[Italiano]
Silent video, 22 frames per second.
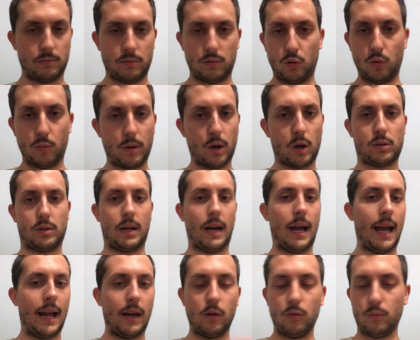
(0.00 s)
numero
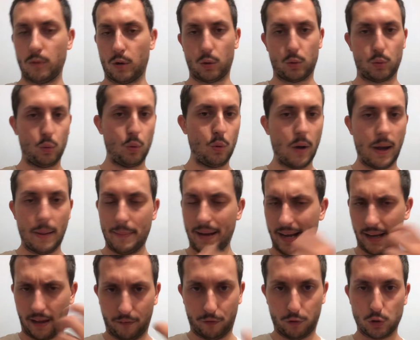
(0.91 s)
3, numero 2,
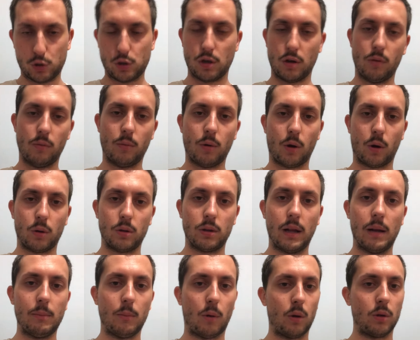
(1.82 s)
ma anche forse il numero 1
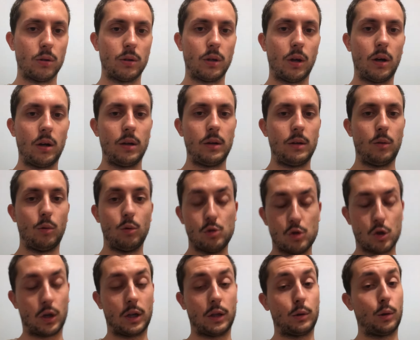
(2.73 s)
del mondo, un
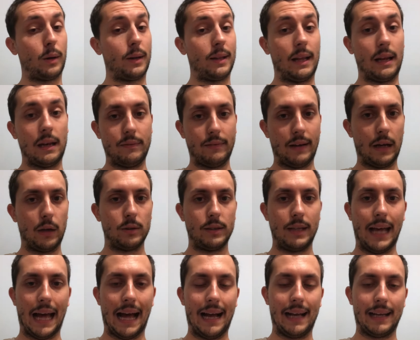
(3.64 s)
giocatore del livello
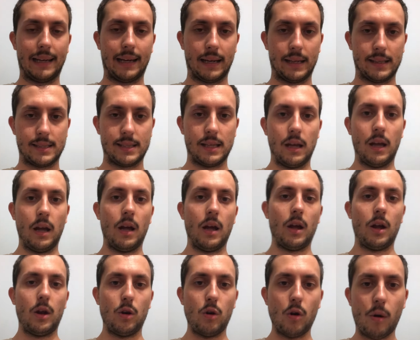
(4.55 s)
di Alcaraz,
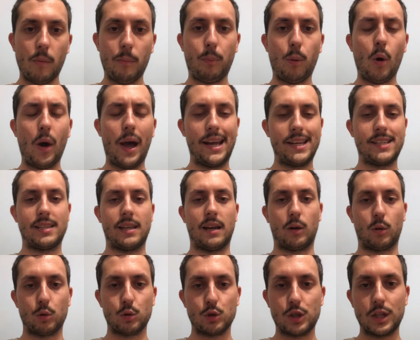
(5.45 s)
non può
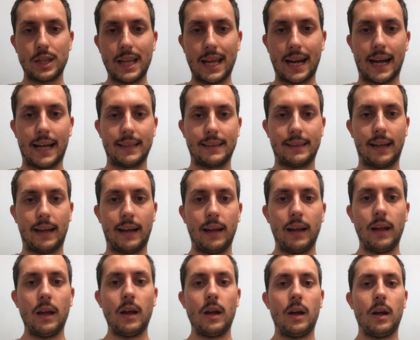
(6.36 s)
essere
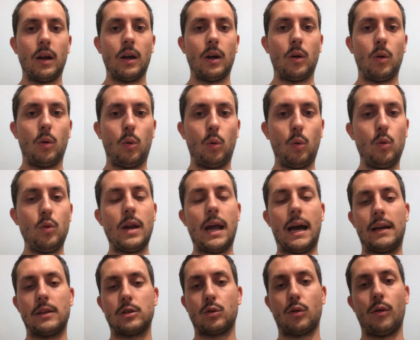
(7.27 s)
considerata
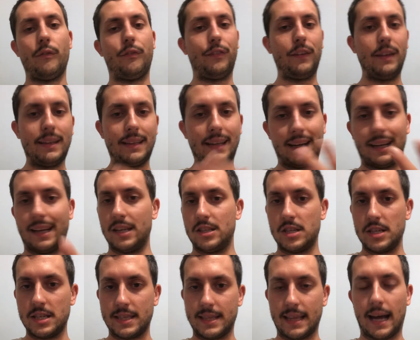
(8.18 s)
una sconfitta che
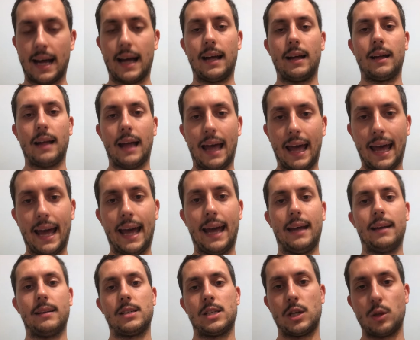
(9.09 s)
ci sta
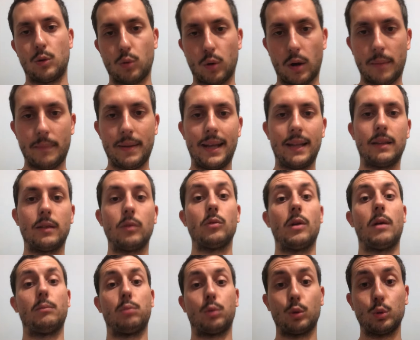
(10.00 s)
è sicuramente
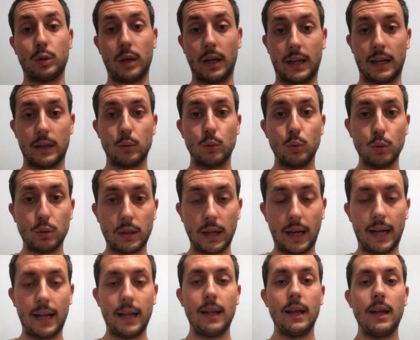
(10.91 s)
una brutta
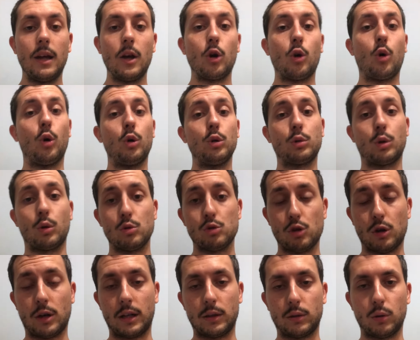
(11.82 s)
caduta contro un
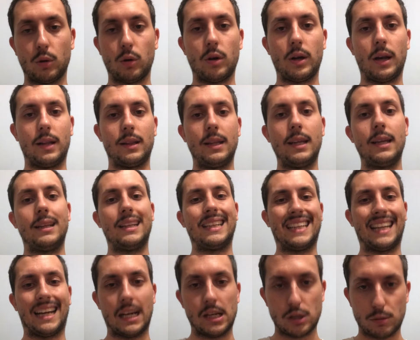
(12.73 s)
giocatore di
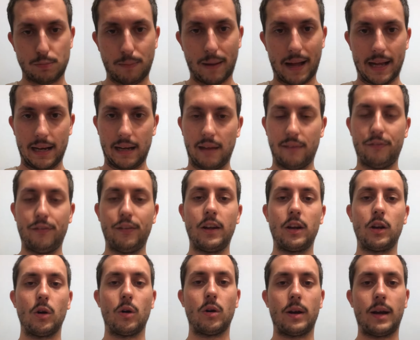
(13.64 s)
tre spanne
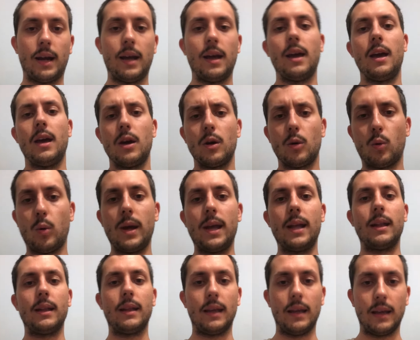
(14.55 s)
inferiore.
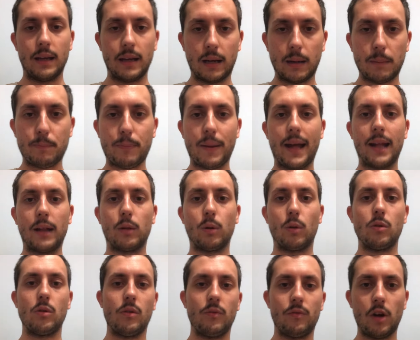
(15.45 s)
Quindi,
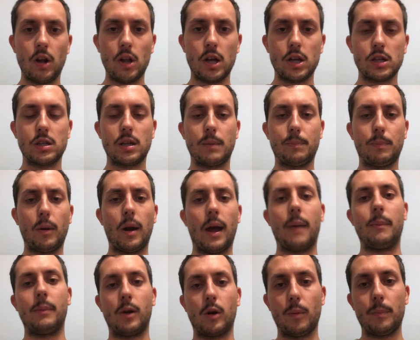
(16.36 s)
ripeto, non voglio essere
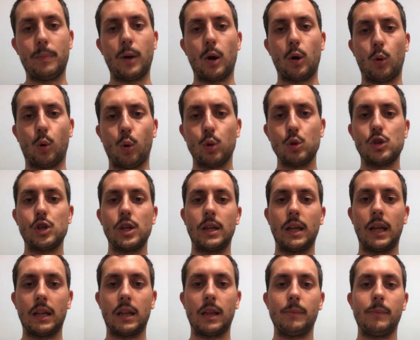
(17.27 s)
polemico, però
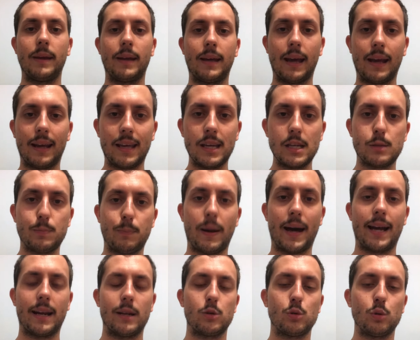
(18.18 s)
concedetemi che chi
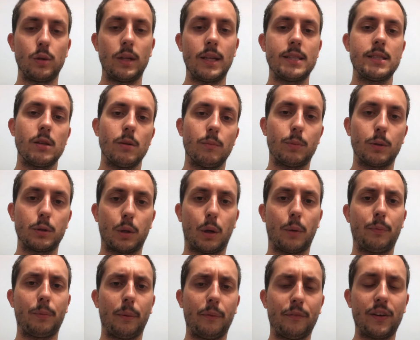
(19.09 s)
spara giudizi un po'
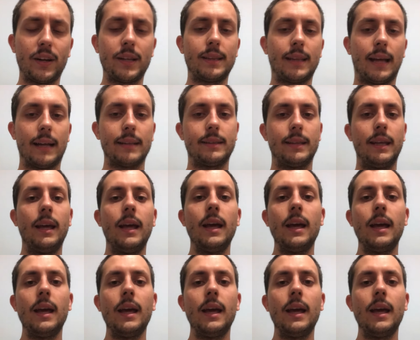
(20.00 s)
troppo affrettati,